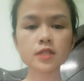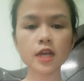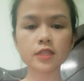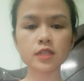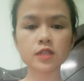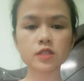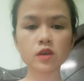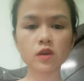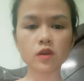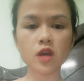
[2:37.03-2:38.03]
hàn thế
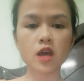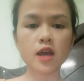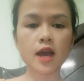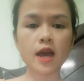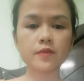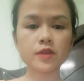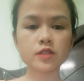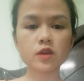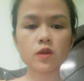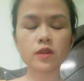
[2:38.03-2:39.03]
sơ hàn thế
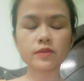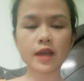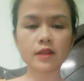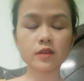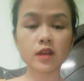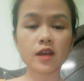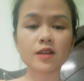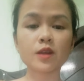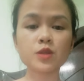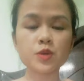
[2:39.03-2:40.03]
sơ oriental
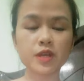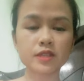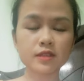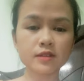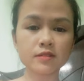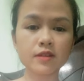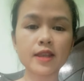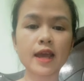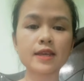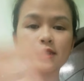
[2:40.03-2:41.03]
nó chuyển từ
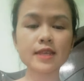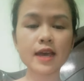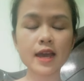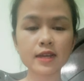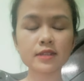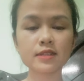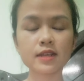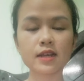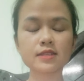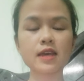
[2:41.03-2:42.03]
người này sang
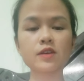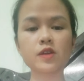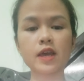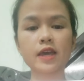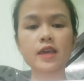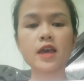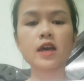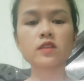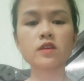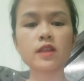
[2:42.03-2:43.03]
à, sang người này
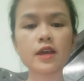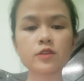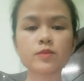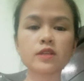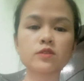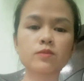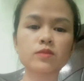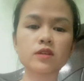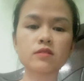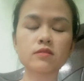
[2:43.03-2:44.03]
thì ở đây chúng ta dùng
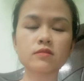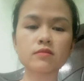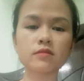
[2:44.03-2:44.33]
từ